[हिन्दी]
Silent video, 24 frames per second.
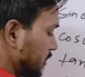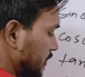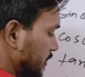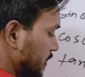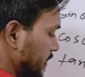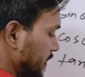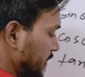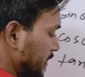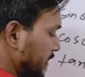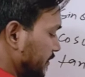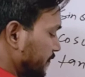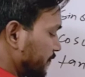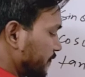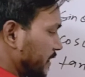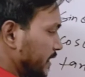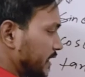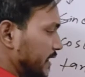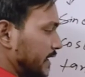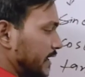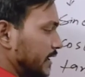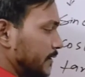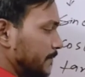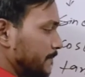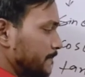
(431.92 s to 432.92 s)
ये
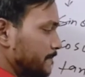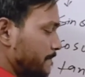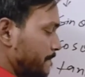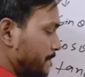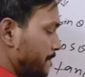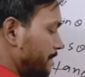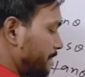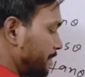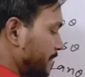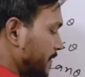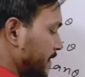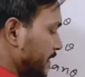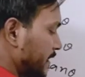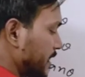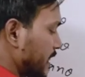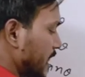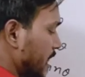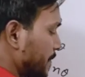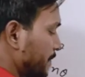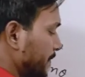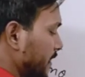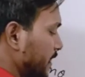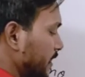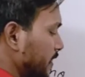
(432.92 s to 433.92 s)
इनफाइनाइट यहाँ
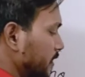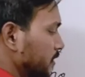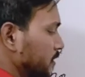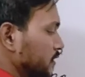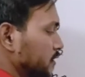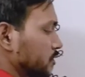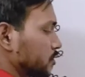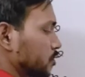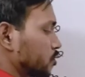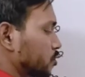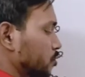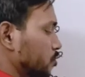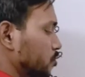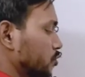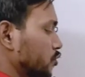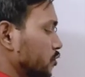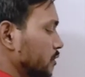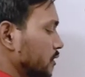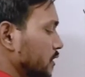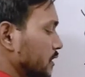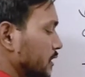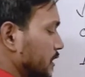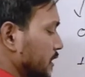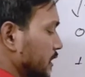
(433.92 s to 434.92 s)
पे टू
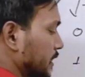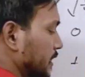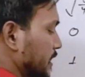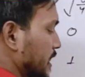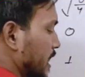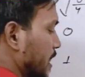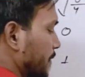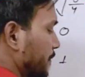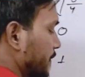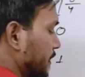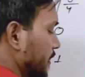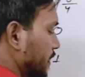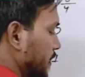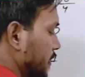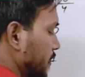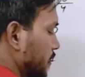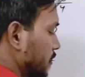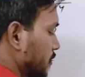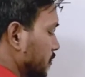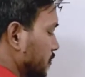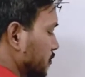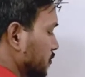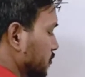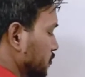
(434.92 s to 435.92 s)
यहाँ पे
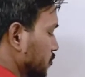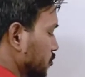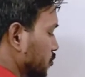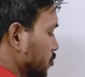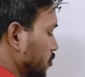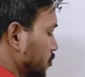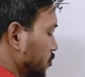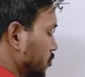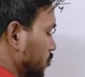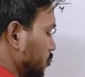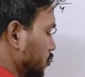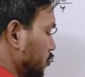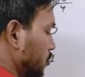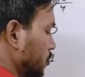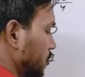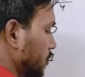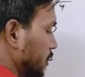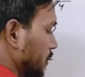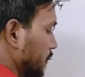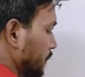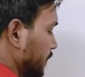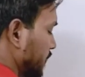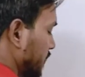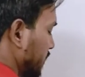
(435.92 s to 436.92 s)
रूट टू
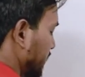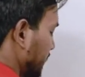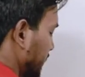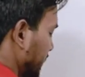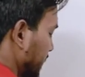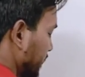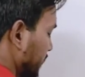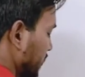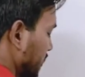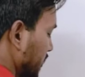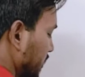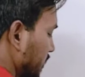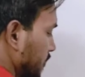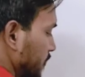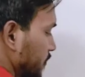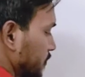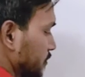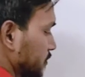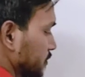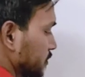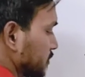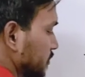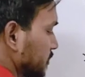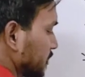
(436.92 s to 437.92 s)
फिर ये वाला
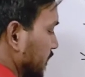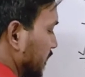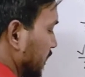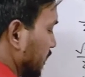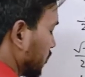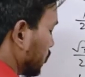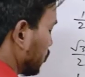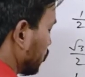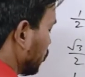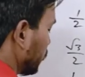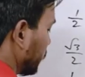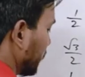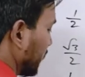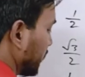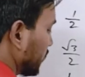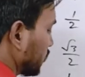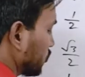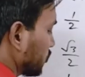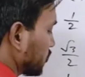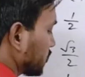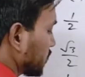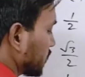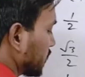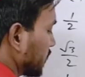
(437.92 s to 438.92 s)
यहाँ टू बाई
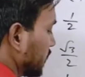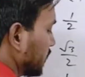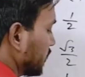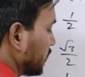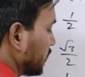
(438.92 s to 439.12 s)
रूट थ्री